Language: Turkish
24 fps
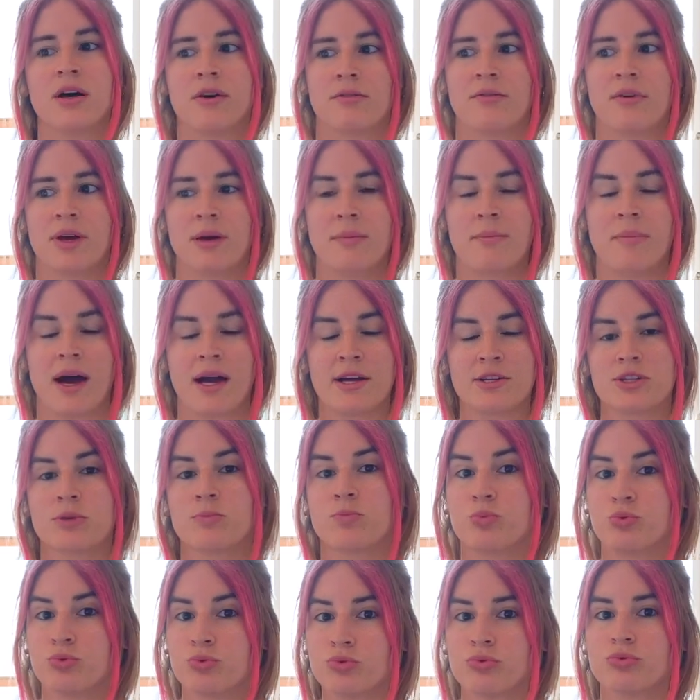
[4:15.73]
Ve
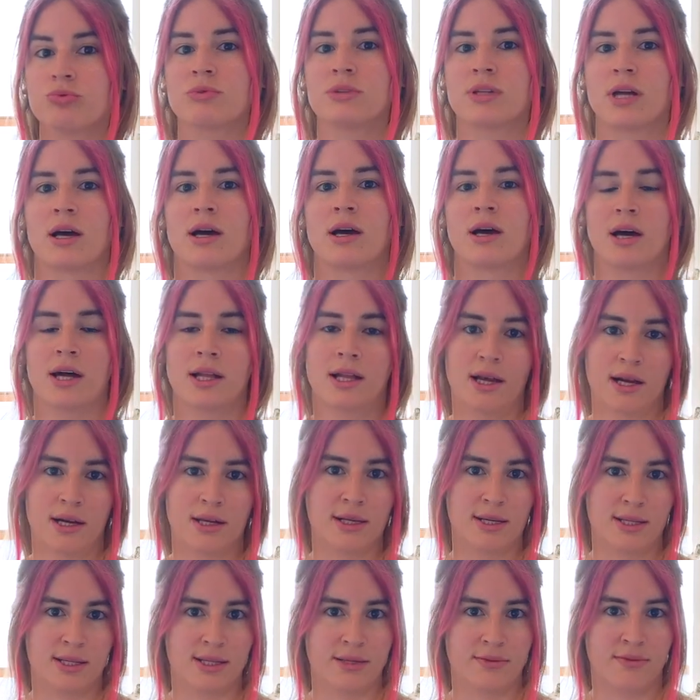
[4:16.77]
bence bunun da
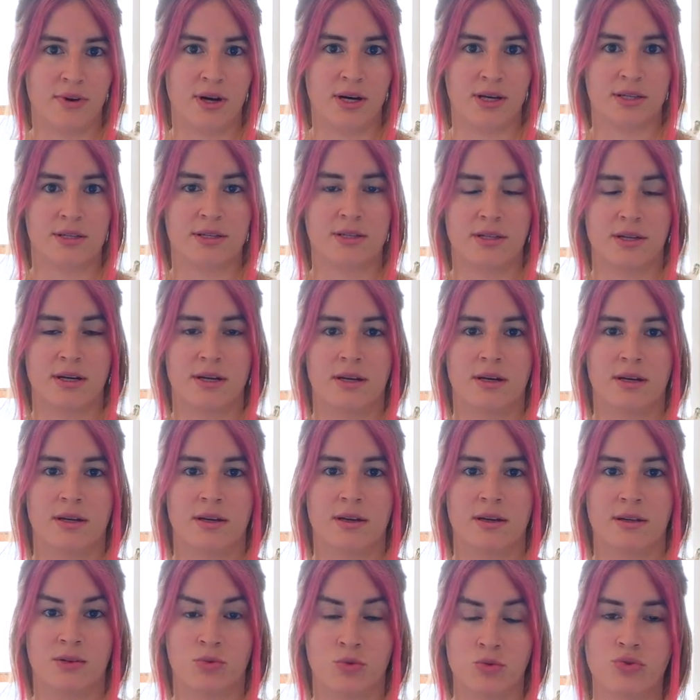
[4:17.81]
alakası var
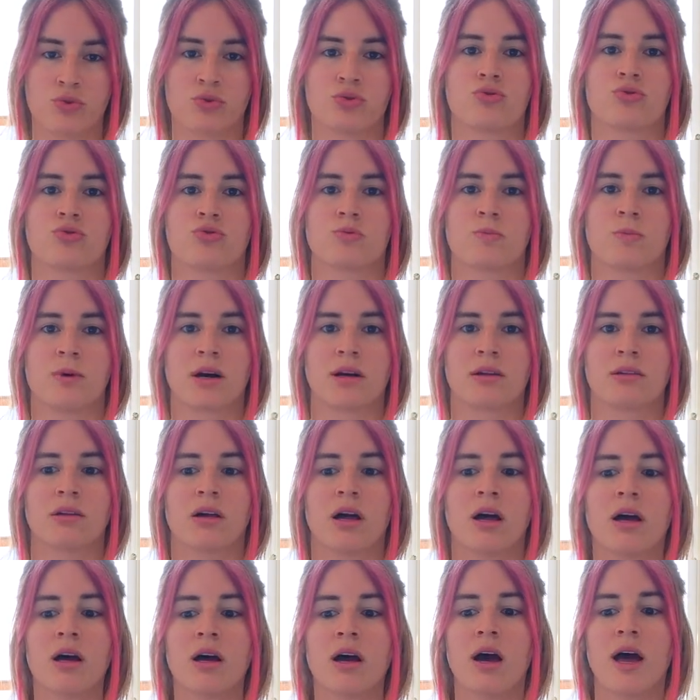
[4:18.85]
e, günlük
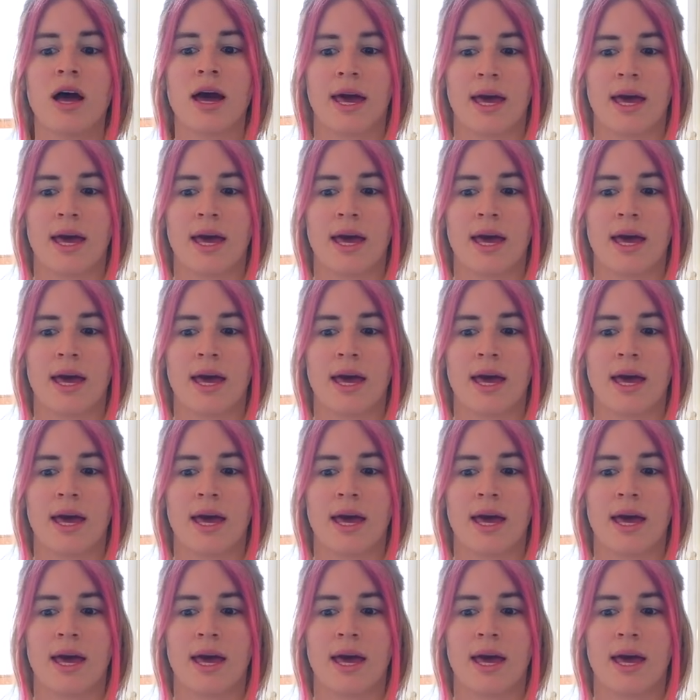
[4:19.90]
tutmakla.